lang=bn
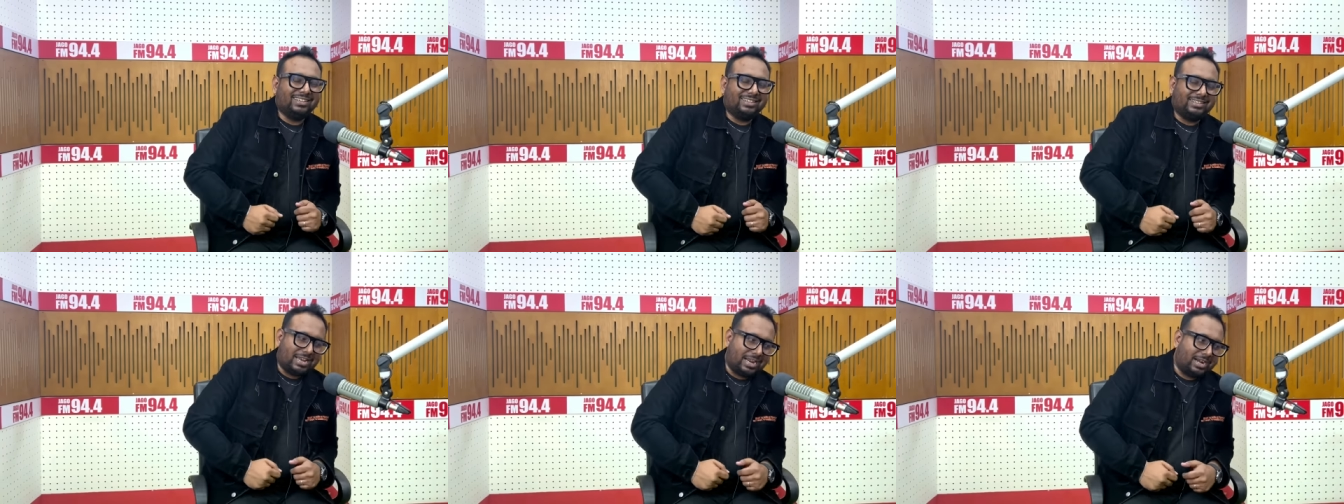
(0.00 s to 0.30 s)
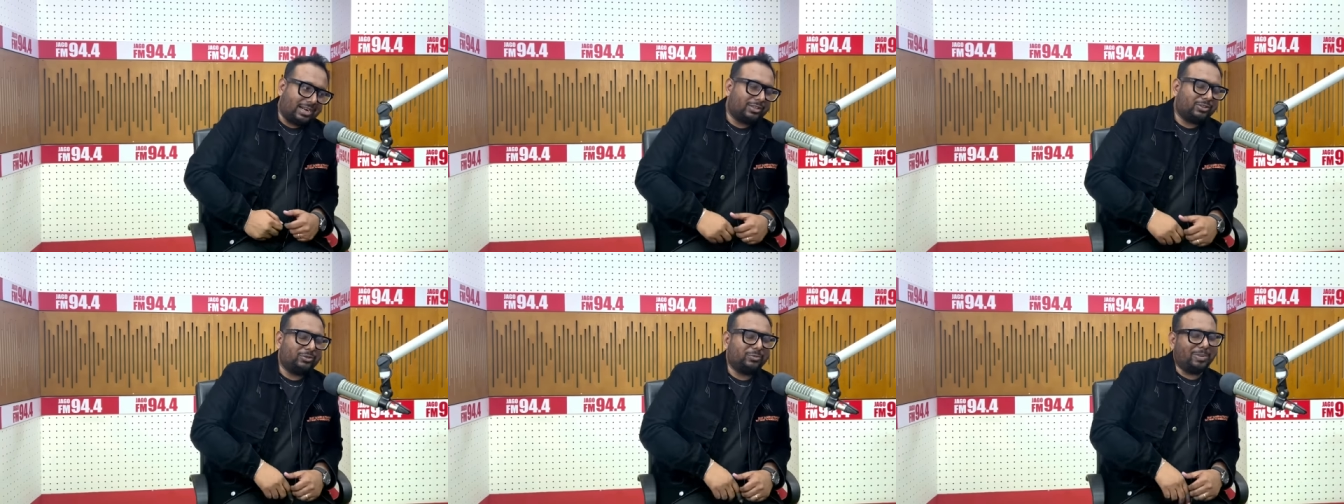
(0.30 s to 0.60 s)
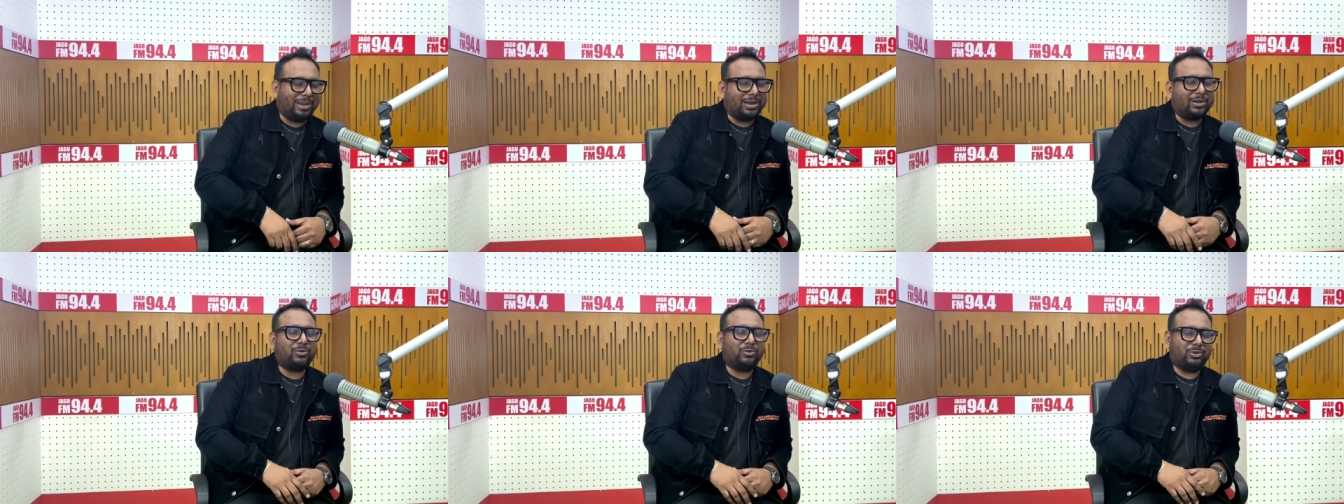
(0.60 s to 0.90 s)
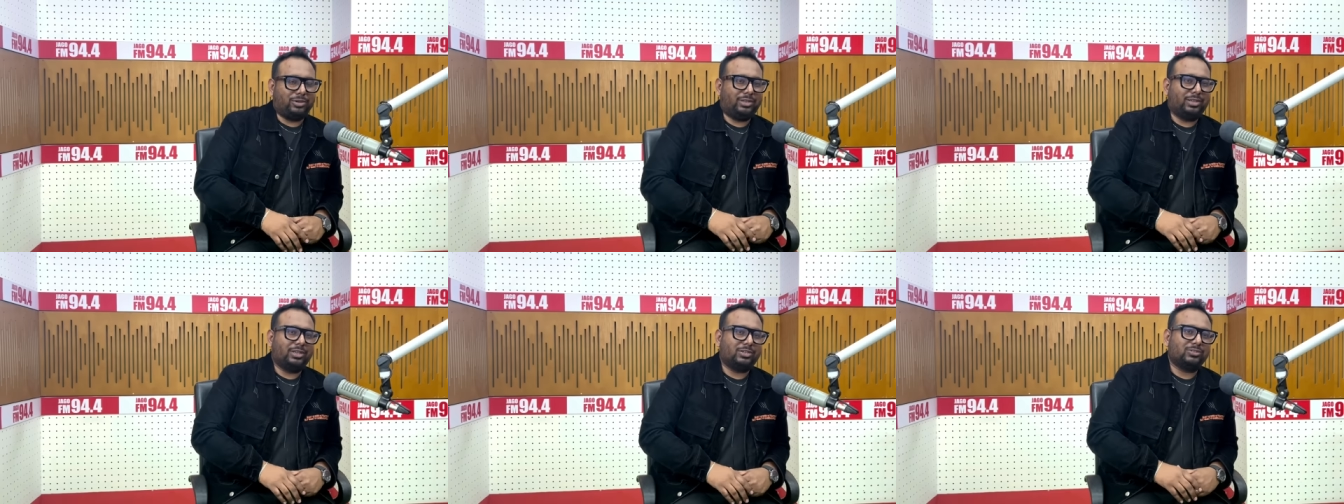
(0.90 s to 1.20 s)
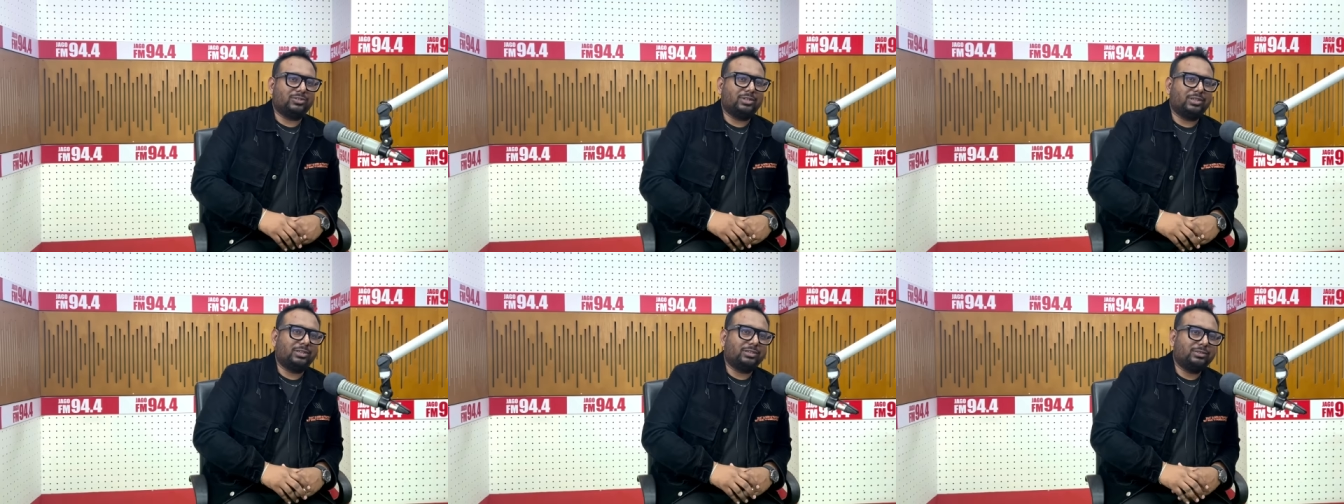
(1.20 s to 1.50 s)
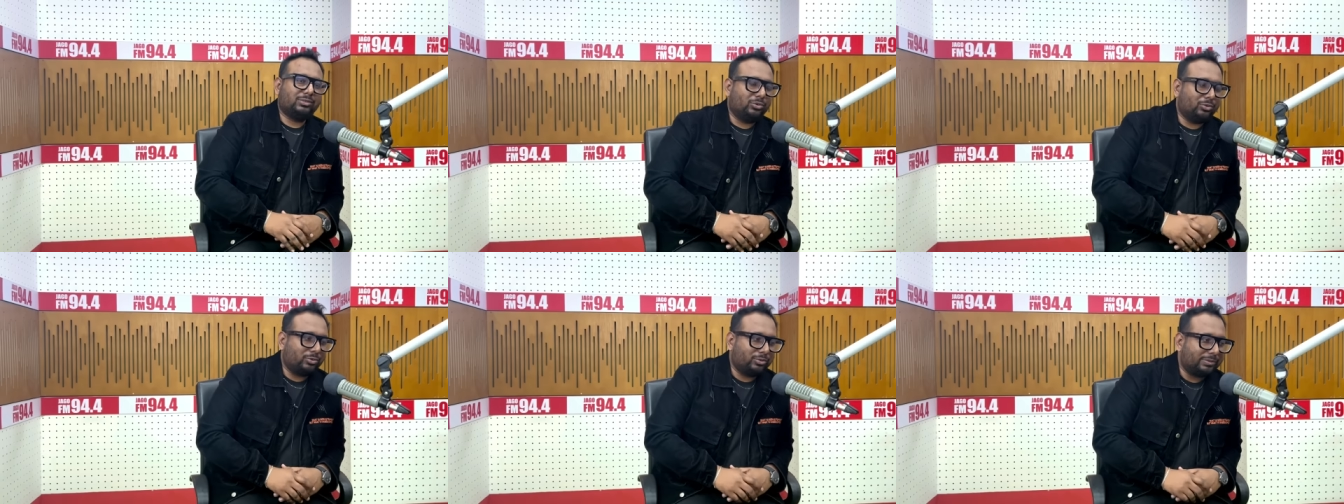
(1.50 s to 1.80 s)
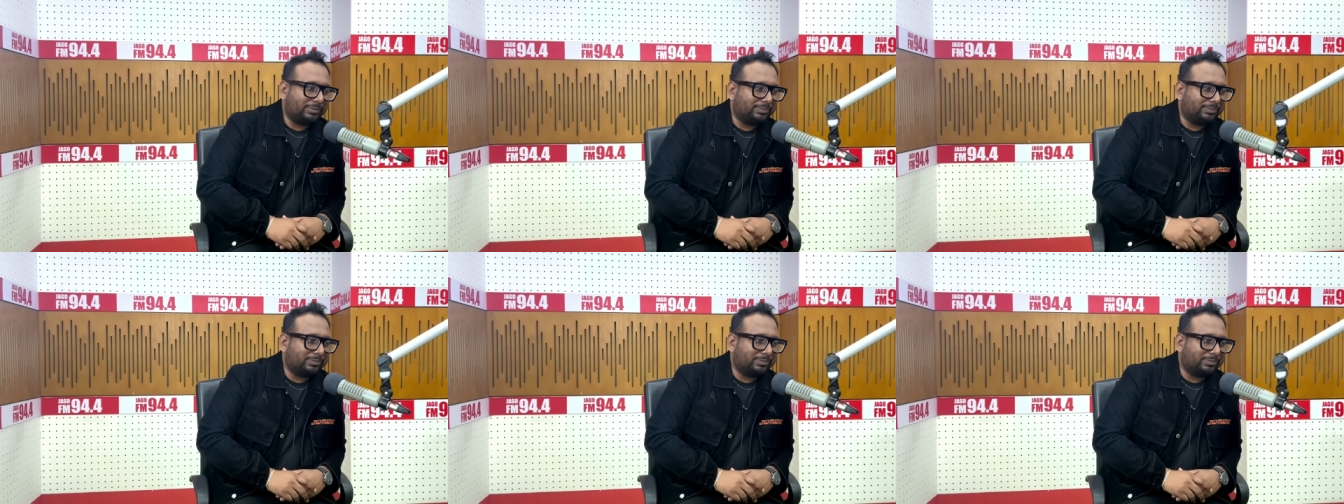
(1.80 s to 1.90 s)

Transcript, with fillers: টাকাটা তো ব্যাক করি আসলে তো